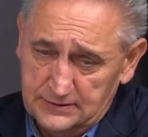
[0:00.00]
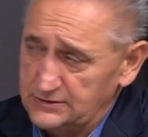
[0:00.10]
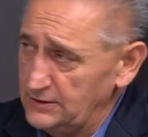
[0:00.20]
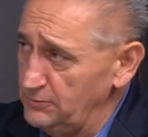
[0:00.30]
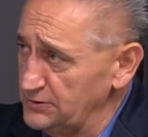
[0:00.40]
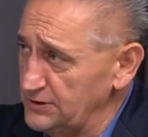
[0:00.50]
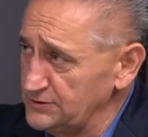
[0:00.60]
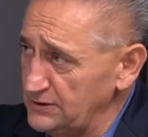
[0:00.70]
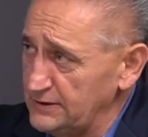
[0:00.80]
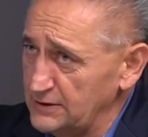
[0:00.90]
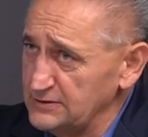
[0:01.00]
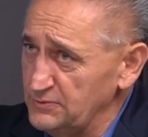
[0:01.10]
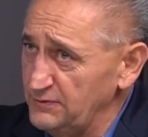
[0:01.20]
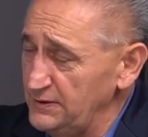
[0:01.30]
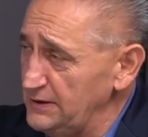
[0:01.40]
zdarzało się, że lekarze
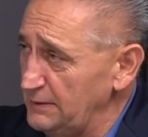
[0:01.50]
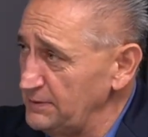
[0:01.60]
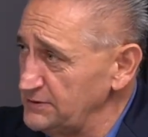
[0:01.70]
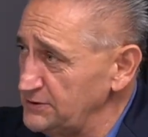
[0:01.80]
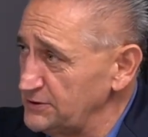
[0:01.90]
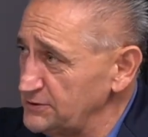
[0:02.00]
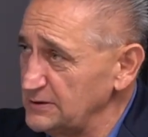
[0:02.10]
mówili, niech pan się cieszy,